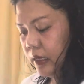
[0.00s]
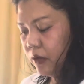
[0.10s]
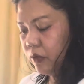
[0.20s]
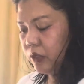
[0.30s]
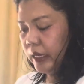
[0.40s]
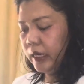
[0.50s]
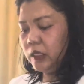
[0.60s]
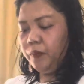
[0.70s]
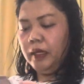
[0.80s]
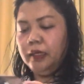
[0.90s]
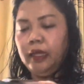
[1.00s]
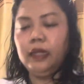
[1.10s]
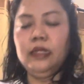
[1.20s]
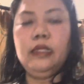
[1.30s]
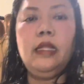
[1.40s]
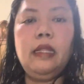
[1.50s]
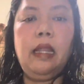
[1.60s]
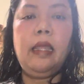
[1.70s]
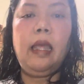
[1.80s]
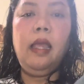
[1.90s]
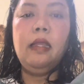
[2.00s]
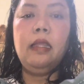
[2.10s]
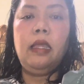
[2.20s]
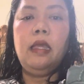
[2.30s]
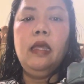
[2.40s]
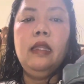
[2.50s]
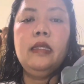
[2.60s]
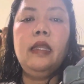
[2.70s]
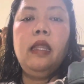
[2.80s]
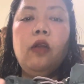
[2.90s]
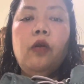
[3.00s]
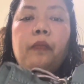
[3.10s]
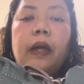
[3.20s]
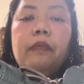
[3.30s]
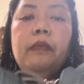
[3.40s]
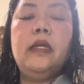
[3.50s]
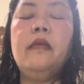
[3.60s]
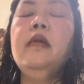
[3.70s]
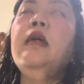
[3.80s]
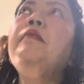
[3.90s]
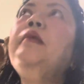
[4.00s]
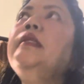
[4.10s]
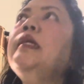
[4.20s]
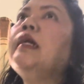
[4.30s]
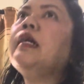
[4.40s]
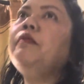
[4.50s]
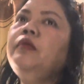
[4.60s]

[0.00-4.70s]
aku secara spillnya detail ya. Nih, di sana ada kompartemen. Bersih ya kakak